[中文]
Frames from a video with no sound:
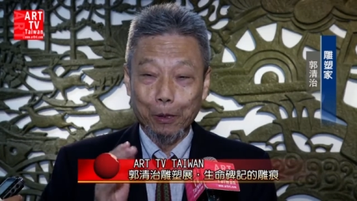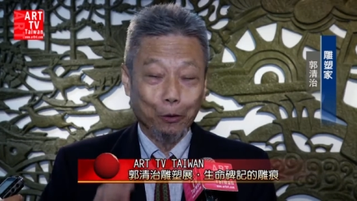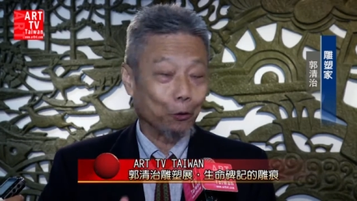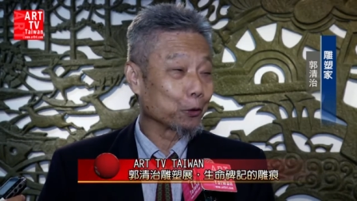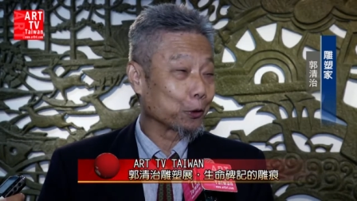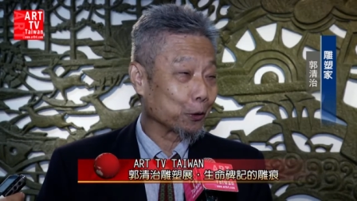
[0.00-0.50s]
面的
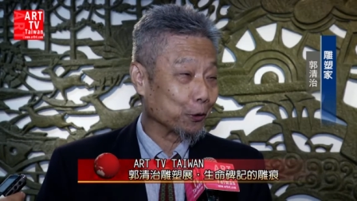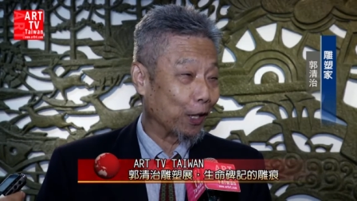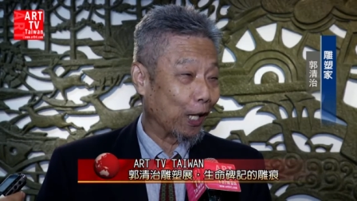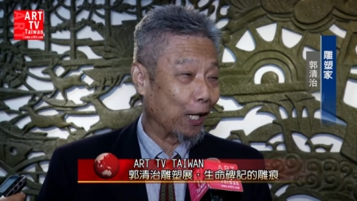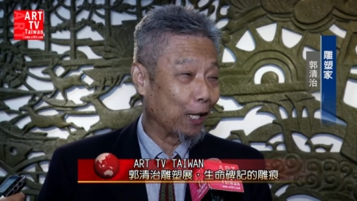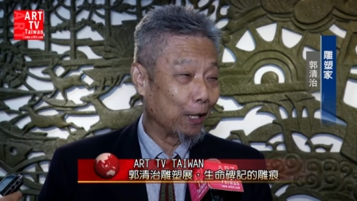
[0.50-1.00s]
龙字
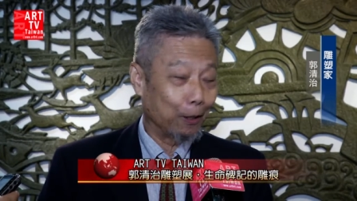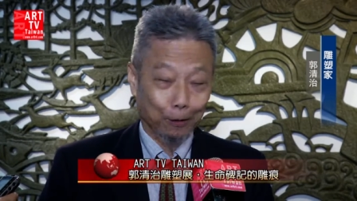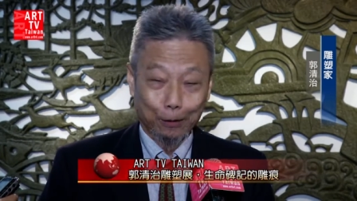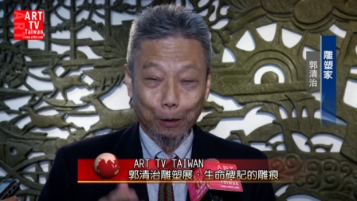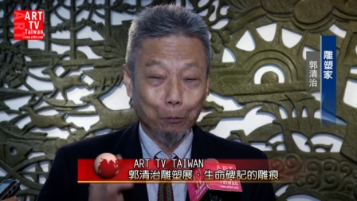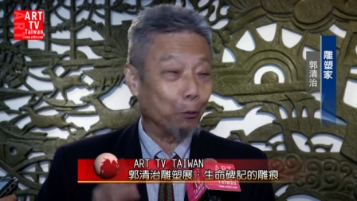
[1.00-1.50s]
啦，哦，
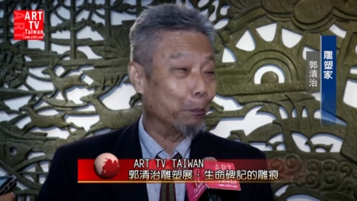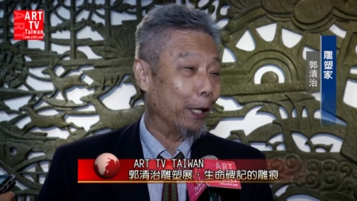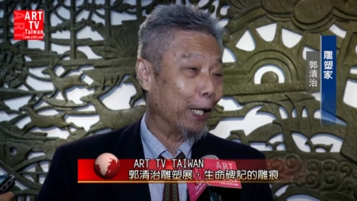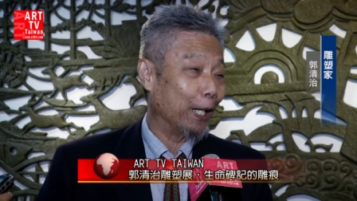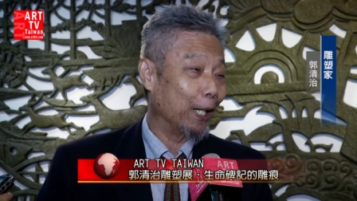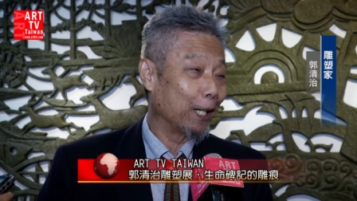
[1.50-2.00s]
刻木
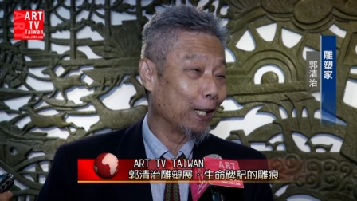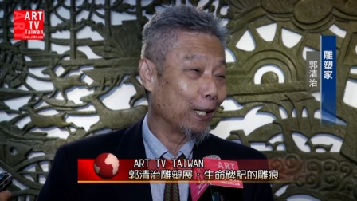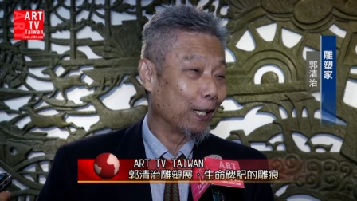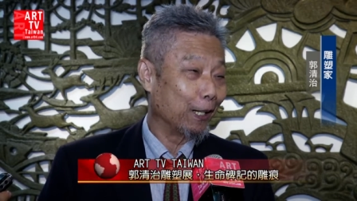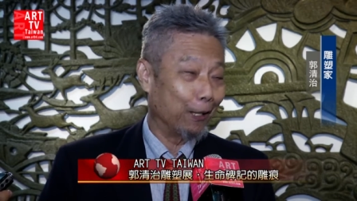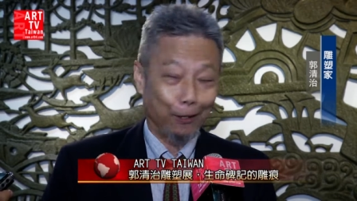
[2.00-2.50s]
牌啦，
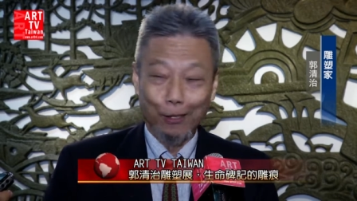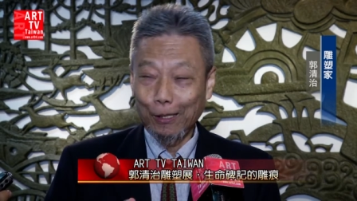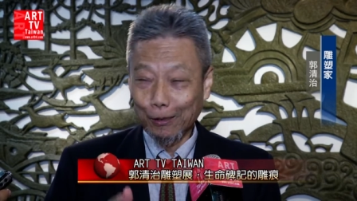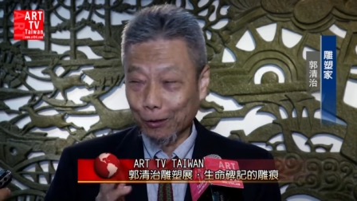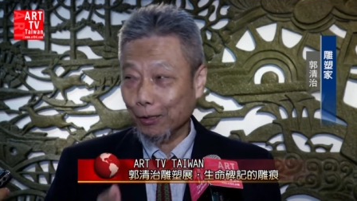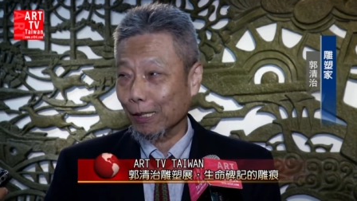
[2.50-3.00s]
哦，
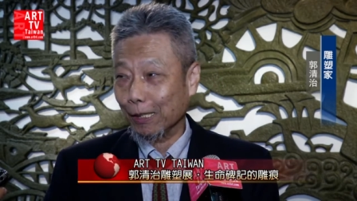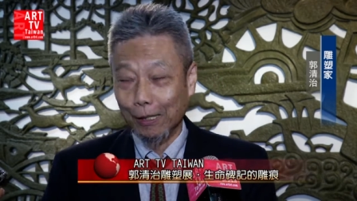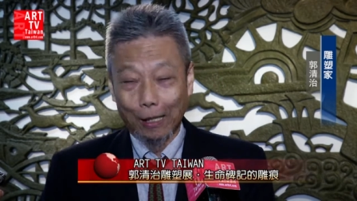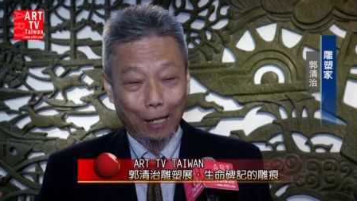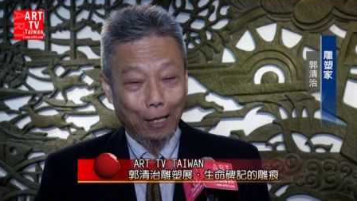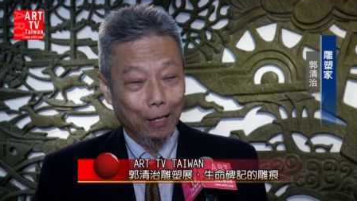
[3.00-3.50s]
就这
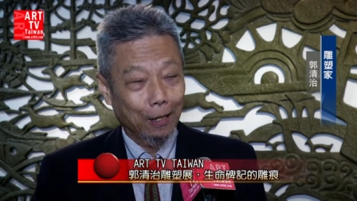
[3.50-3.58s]
个了。